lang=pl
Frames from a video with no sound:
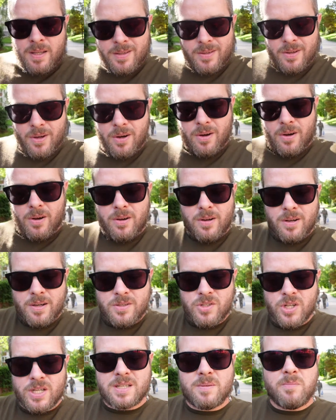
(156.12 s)
to
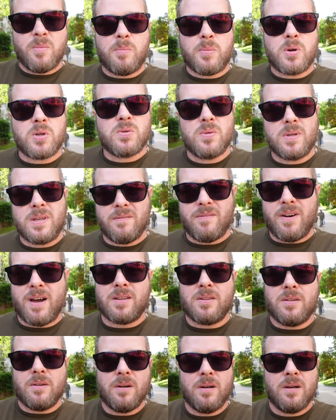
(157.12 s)
czasem po prostu nie
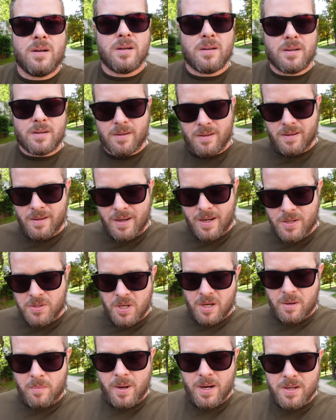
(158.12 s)
warto e, aż
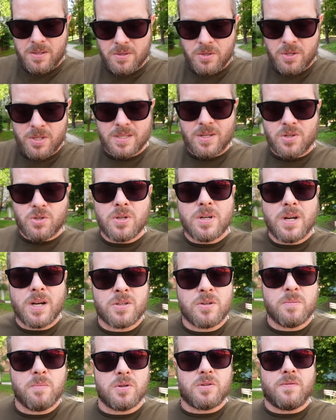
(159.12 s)
tak bardzo się
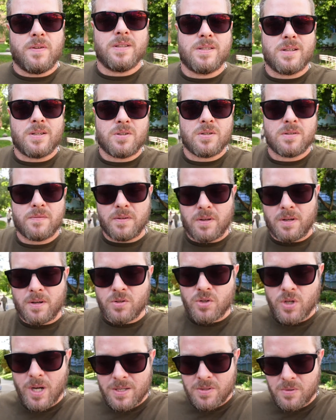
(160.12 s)
zażynać i poświęcać
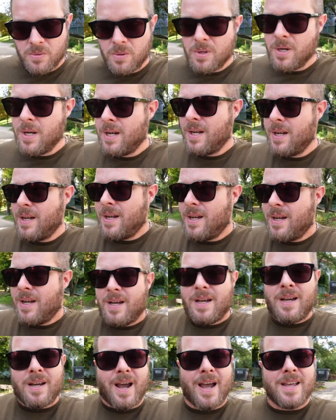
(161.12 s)
swojego czasu
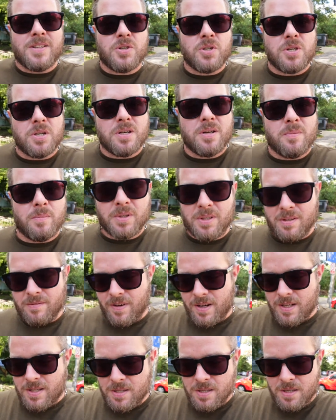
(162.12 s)
chęci,
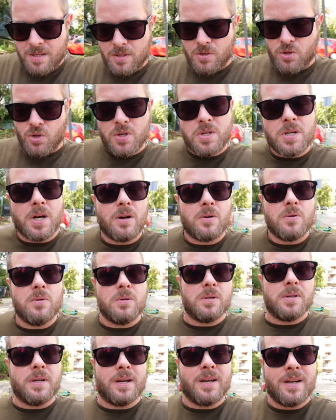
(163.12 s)
motywacji i życia
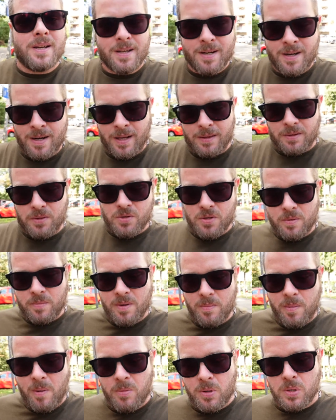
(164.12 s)
ogólnie na to,
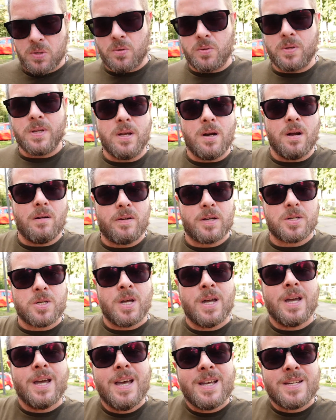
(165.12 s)
żeby po prostu dealować
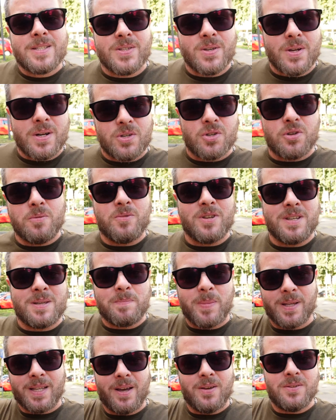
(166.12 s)
z coraz szybciej
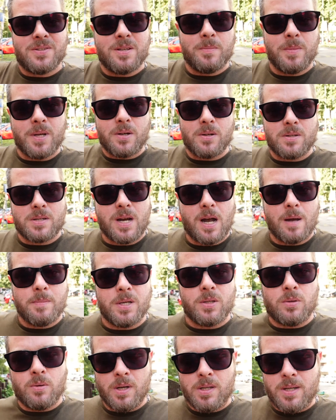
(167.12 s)
spadającymi klockami,
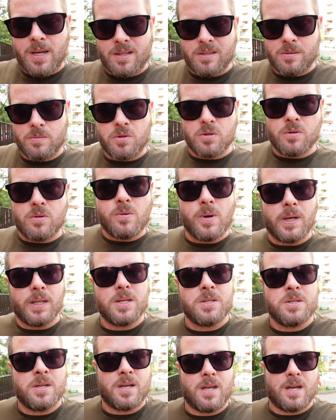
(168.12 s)
które nie chcą się
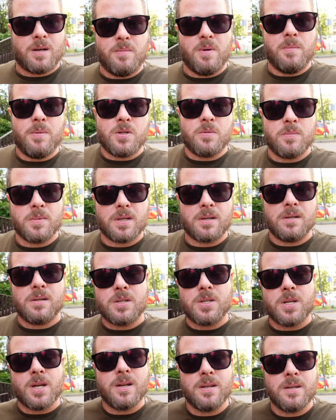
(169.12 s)
układać tak jak my byśmy tego
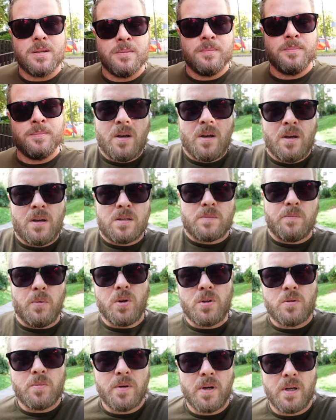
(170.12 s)
chcieli.
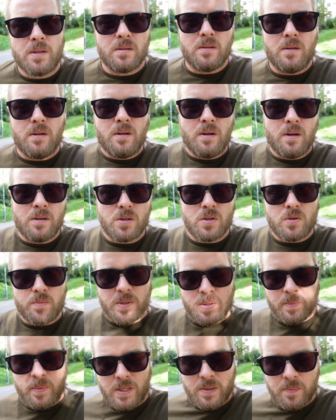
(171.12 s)
Spójrzmy na to
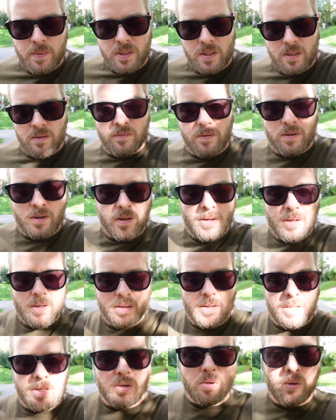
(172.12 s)
chociażby z perspektywy
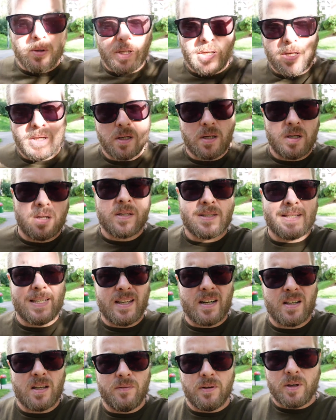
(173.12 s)
kilku takich
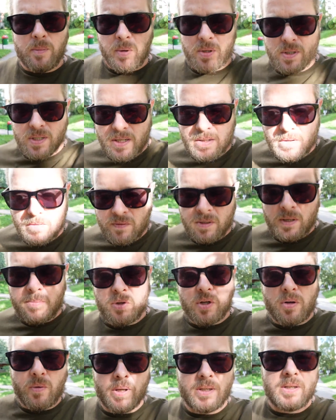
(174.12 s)
standardowych procesów, na
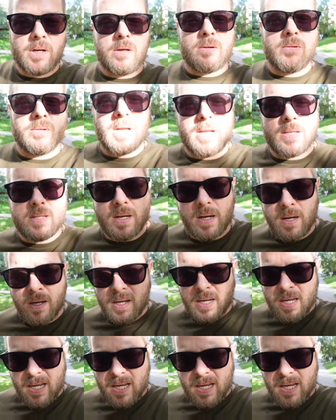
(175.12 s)
przykład rekrutacja.